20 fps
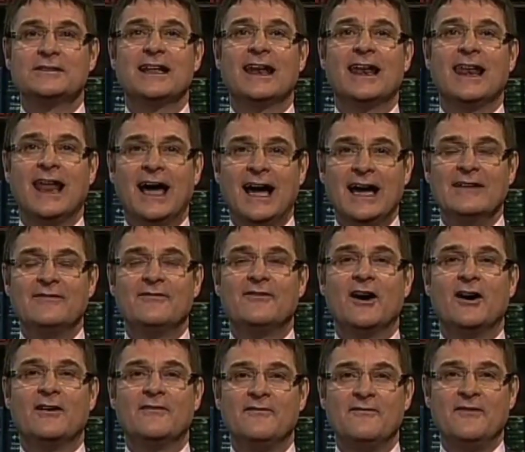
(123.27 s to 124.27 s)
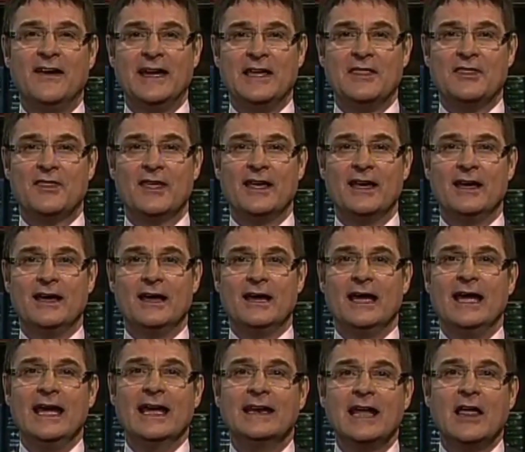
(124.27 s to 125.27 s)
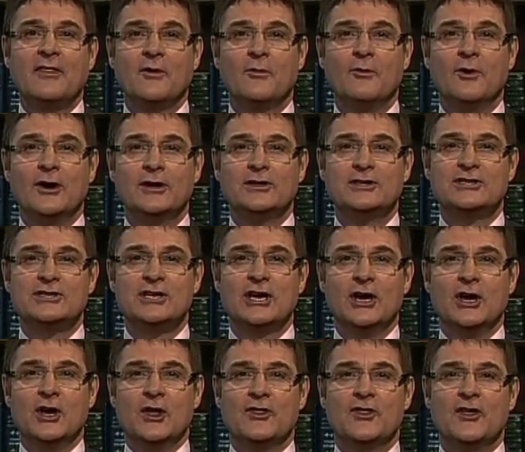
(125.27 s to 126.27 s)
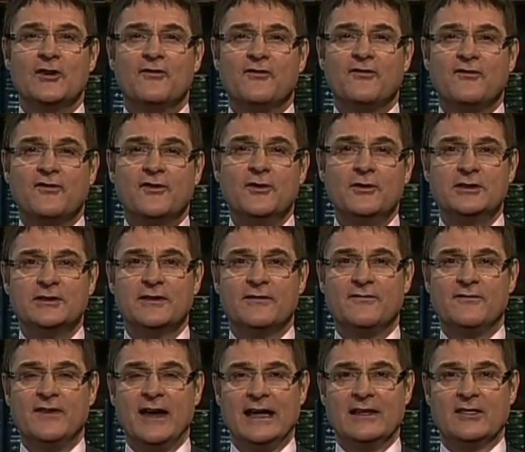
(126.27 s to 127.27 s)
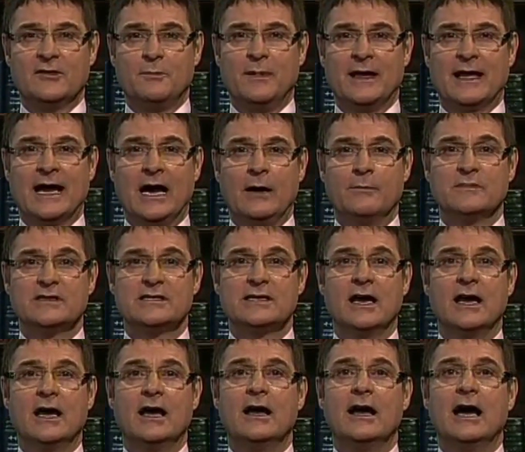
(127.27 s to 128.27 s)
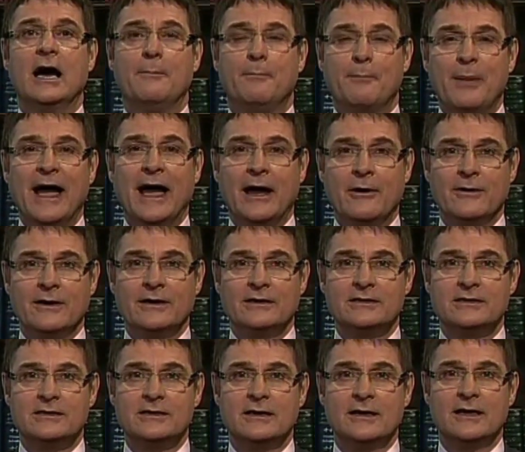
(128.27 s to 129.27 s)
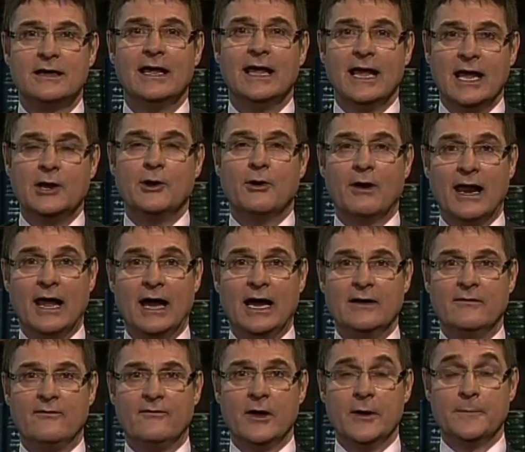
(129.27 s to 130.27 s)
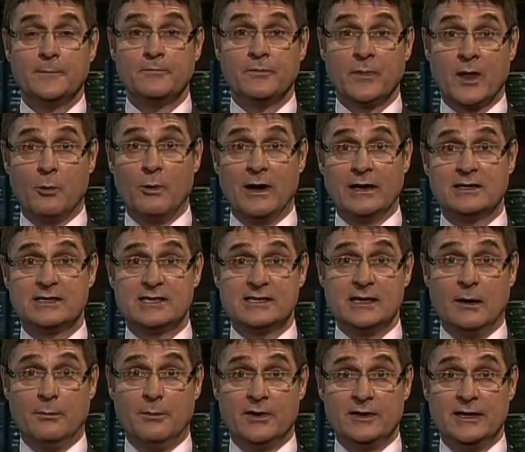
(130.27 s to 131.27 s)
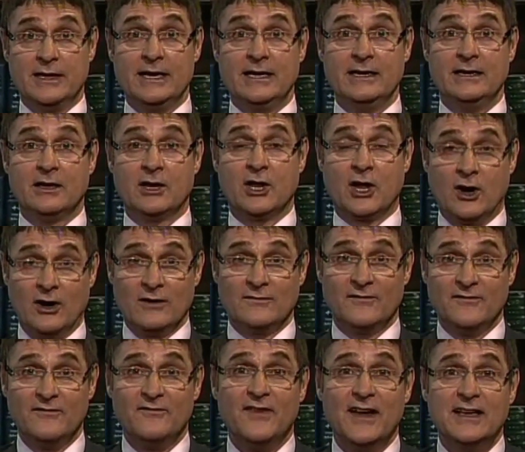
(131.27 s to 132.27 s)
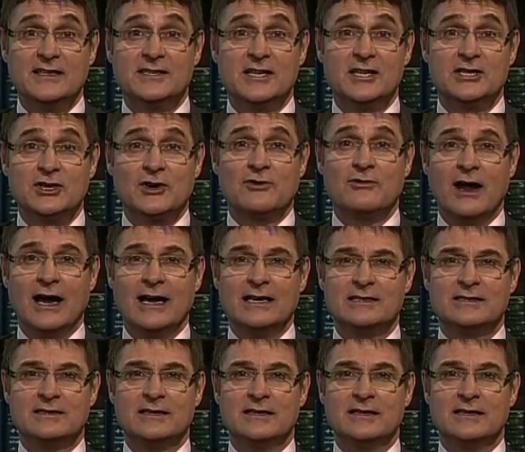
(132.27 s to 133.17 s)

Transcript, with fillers: наполненной плодами жизни веры. Другими словами, плоды веры — становятся очевидными в твоей жизни. Когда кто-то исповедует Христа